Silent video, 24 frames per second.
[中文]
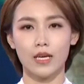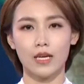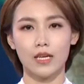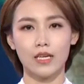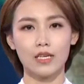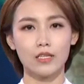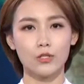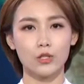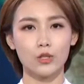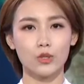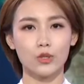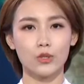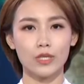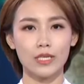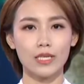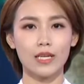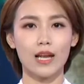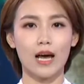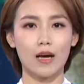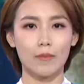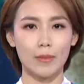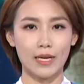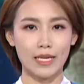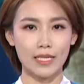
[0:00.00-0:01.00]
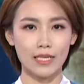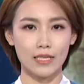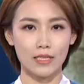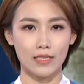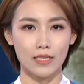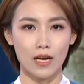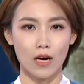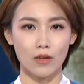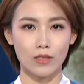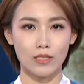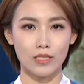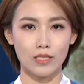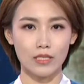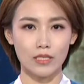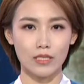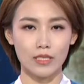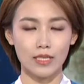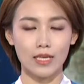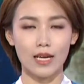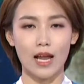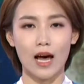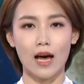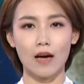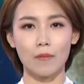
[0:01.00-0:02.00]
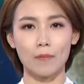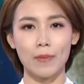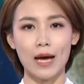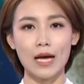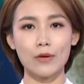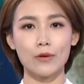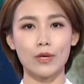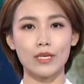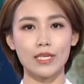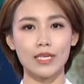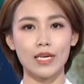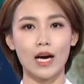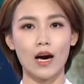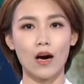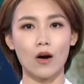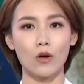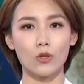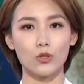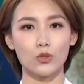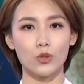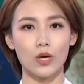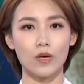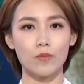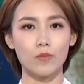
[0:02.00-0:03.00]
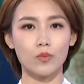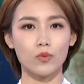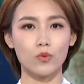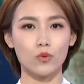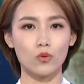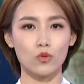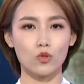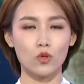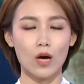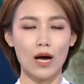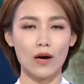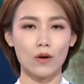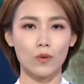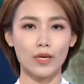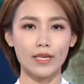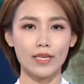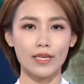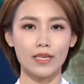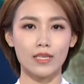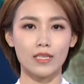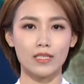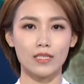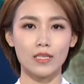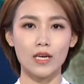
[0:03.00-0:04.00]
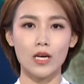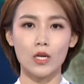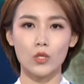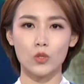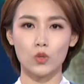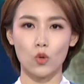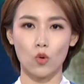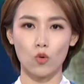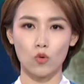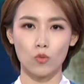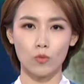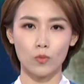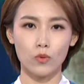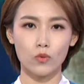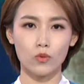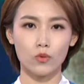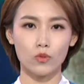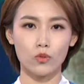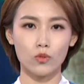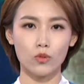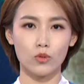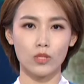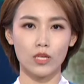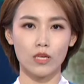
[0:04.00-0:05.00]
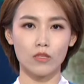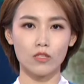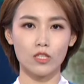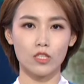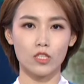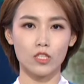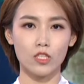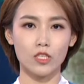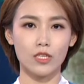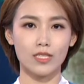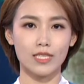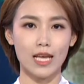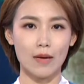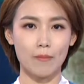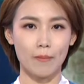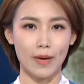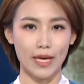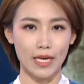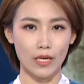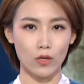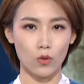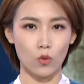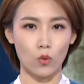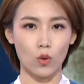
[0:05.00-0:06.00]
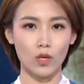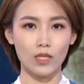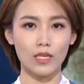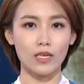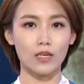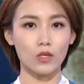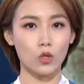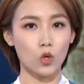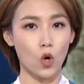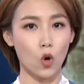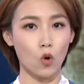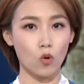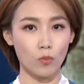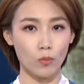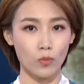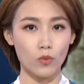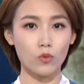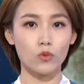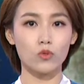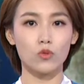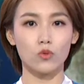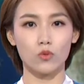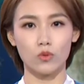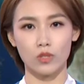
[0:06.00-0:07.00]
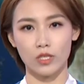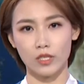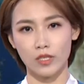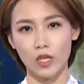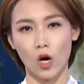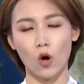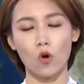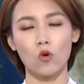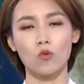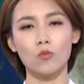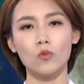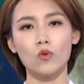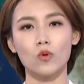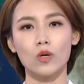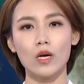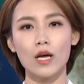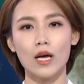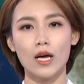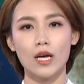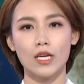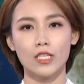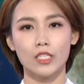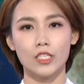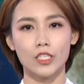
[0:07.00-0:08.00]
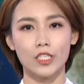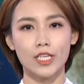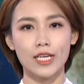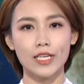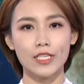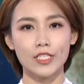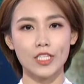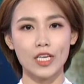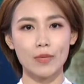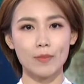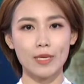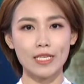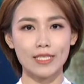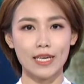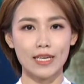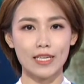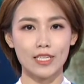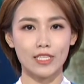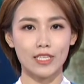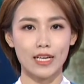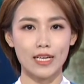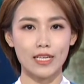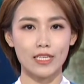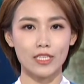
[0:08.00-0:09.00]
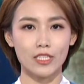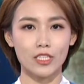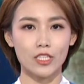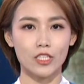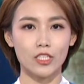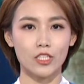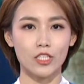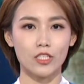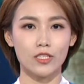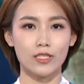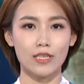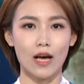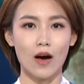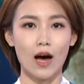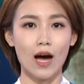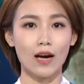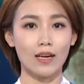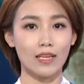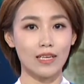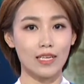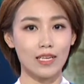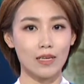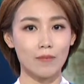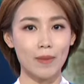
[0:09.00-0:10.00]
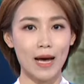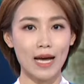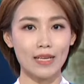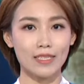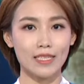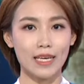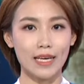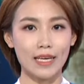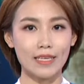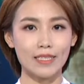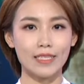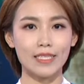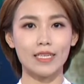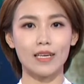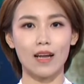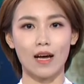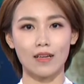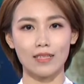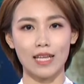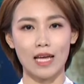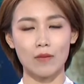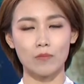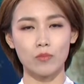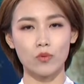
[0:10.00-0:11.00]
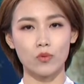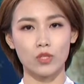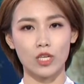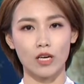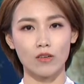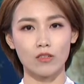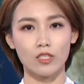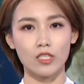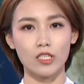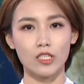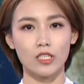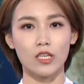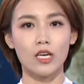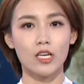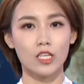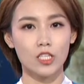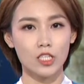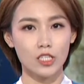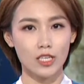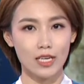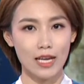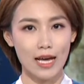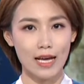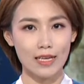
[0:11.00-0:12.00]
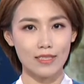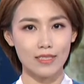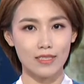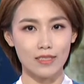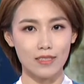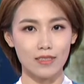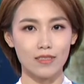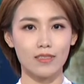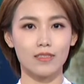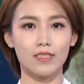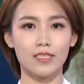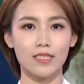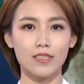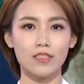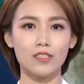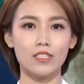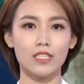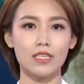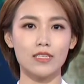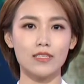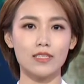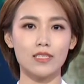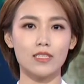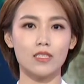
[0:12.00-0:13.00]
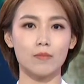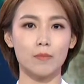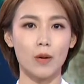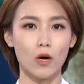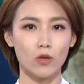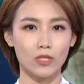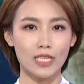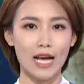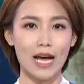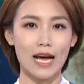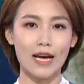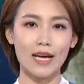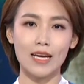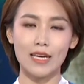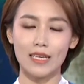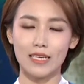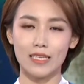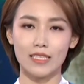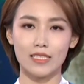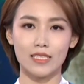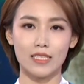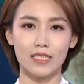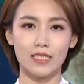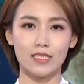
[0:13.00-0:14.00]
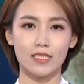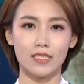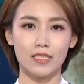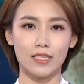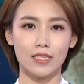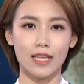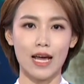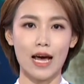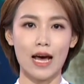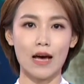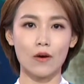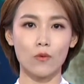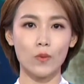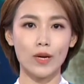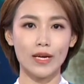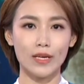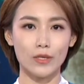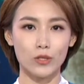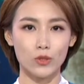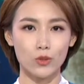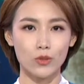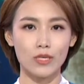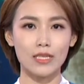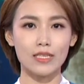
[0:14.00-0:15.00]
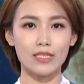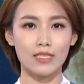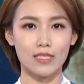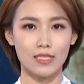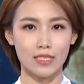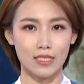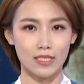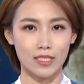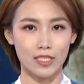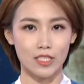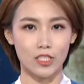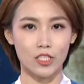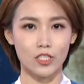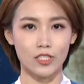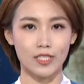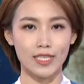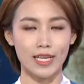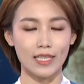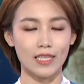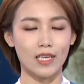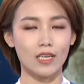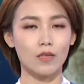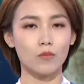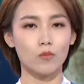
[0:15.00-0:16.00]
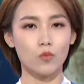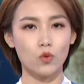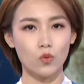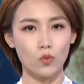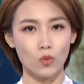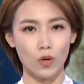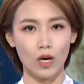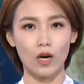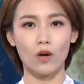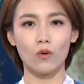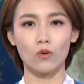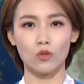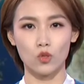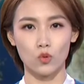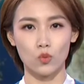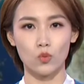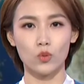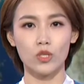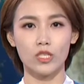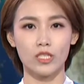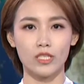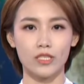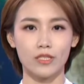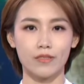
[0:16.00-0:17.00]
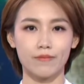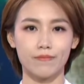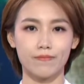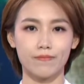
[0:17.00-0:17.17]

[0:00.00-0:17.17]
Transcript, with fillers: 另据伊朗媒体消息，伊朗八月一号宣布抓获一个总部据称是设在美国的恐怖组织头目，指认这名嫌疑人是制造2008年伊朗南部城市设拉子清真寺爆炸以及其他未遂袭击事件的幕后主使。